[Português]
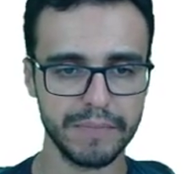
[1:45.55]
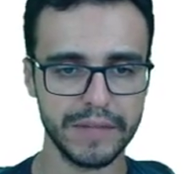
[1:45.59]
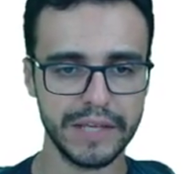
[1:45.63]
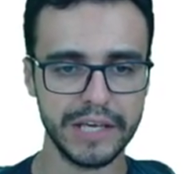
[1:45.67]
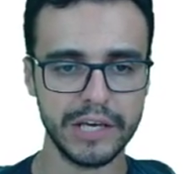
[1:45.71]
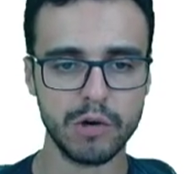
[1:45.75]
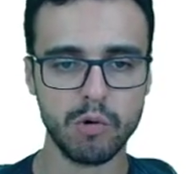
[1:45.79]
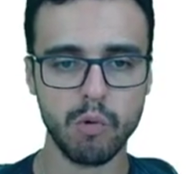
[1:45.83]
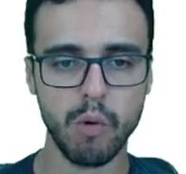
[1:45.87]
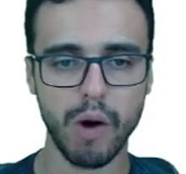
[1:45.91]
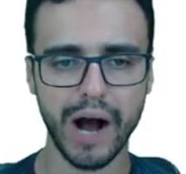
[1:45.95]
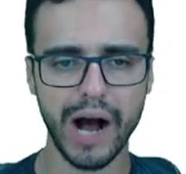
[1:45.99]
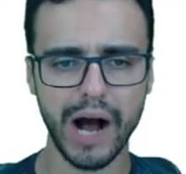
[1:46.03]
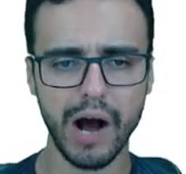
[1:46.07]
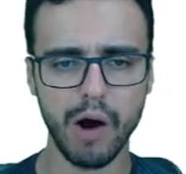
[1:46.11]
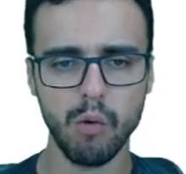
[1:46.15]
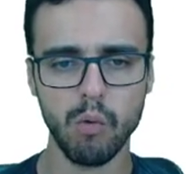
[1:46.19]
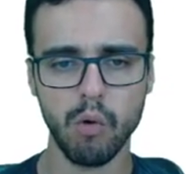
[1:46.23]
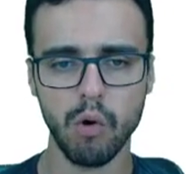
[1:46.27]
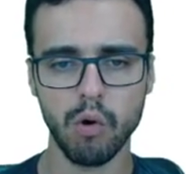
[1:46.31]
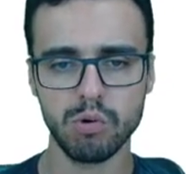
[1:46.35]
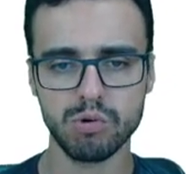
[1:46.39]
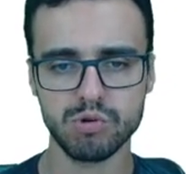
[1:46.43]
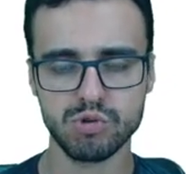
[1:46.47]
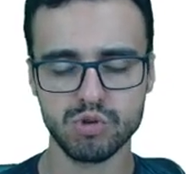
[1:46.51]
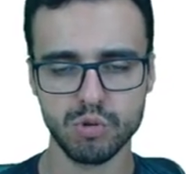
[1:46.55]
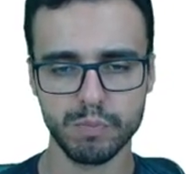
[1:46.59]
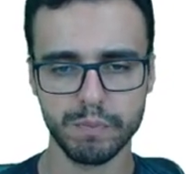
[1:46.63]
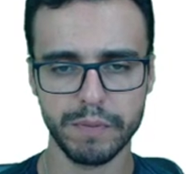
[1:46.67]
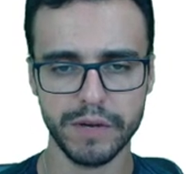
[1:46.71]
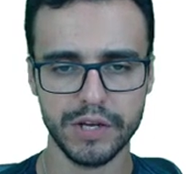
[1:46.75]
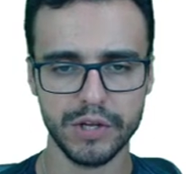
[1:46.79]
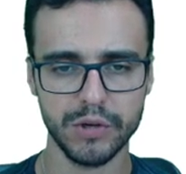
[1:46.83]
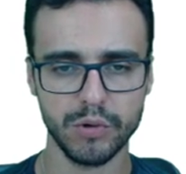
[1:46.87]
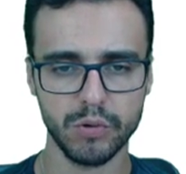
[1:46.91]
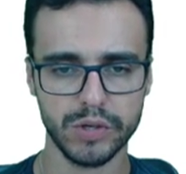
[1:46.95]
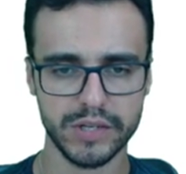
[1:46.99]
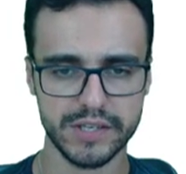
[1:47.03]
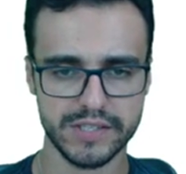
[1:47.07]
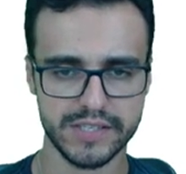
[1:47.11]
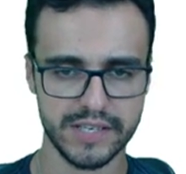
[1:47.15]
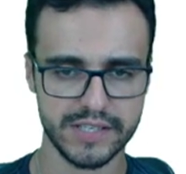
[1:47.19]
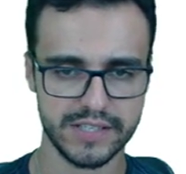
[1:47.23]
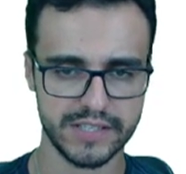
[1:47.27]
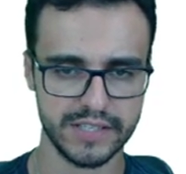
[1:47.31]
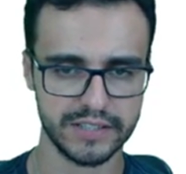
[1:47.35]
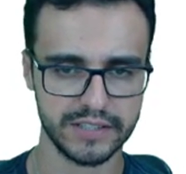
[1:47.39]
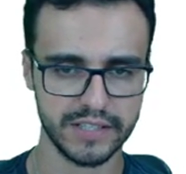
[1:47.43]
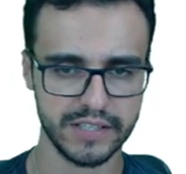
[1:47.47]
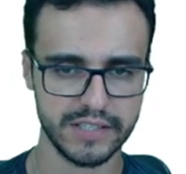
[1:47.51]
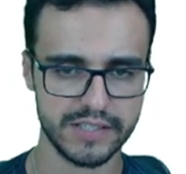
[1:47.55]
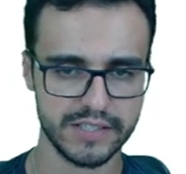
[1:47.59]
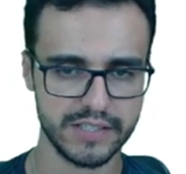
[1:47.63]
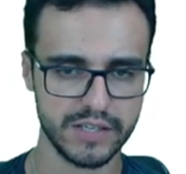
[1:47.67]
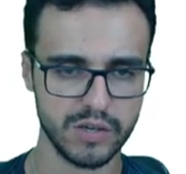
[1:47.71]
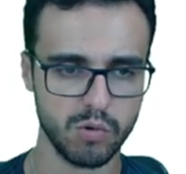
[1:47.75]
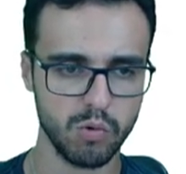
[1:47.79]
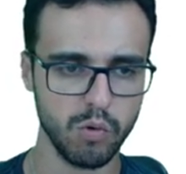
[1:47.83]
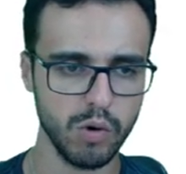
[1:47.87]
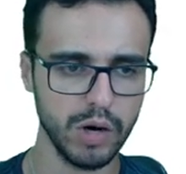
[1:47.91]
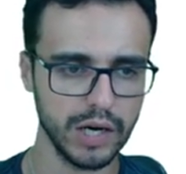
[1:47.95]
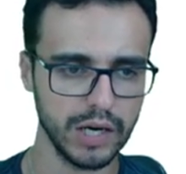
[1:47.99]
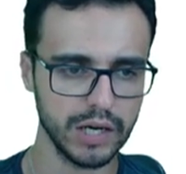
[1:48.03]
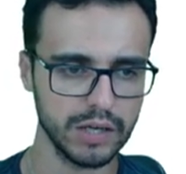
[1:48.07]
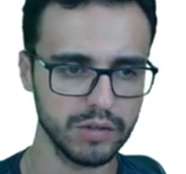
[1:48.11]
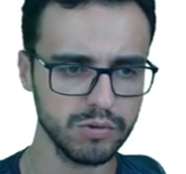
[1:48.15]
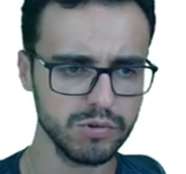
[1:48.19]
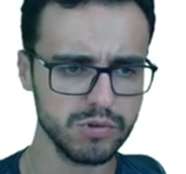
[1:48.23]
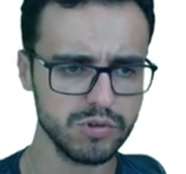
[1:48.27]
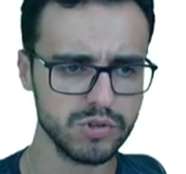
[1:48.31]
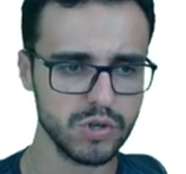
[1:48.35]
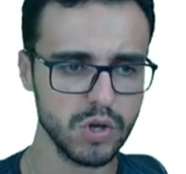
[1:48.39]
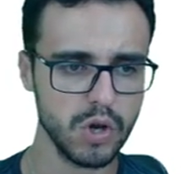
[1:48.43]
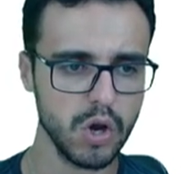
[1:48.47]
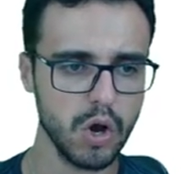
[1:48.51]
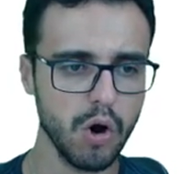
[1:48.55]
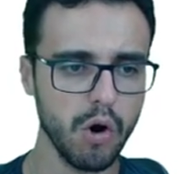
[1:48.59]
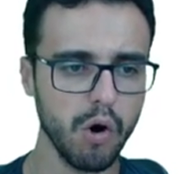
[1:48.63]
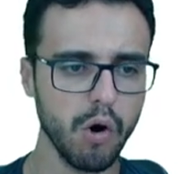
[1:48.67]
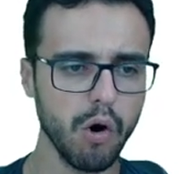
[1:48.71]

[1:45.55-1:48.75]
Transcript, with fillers: igual ou superior a 65 anos.